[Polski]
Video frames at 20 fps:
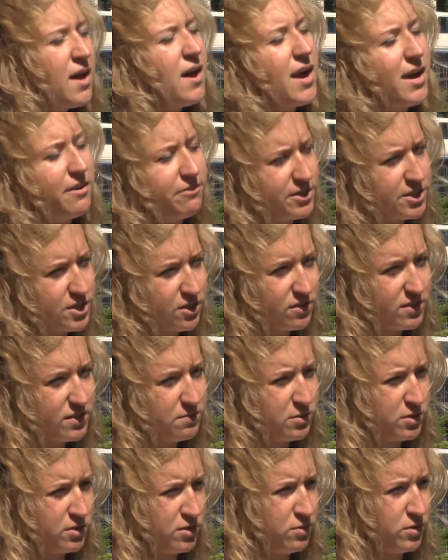a
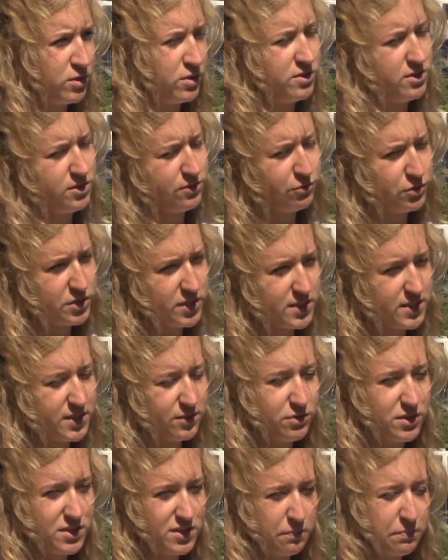wieczorem około godziny
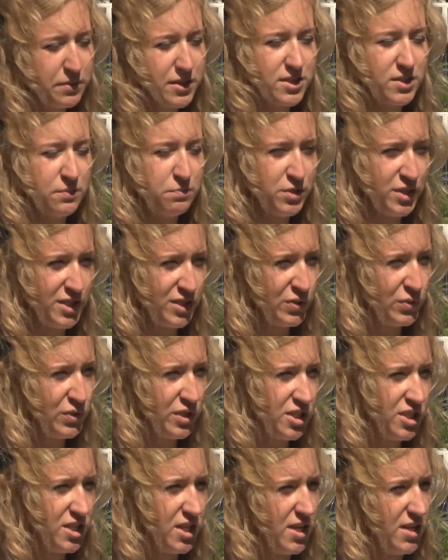20-21 przyjadą
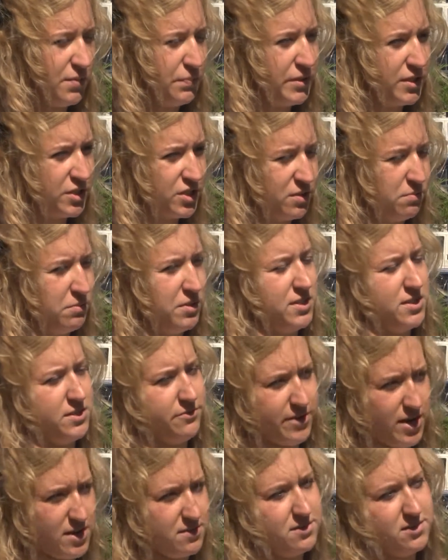jeszcze pielgrzymi z
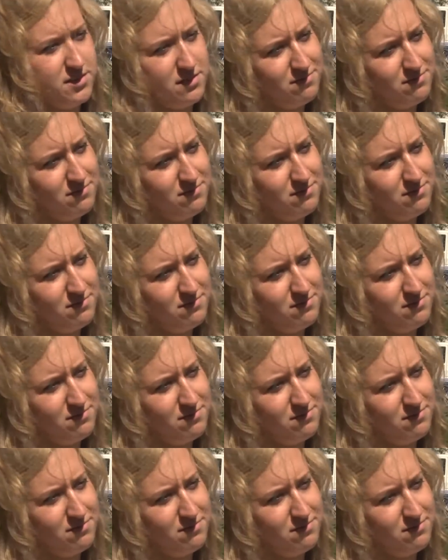Francji.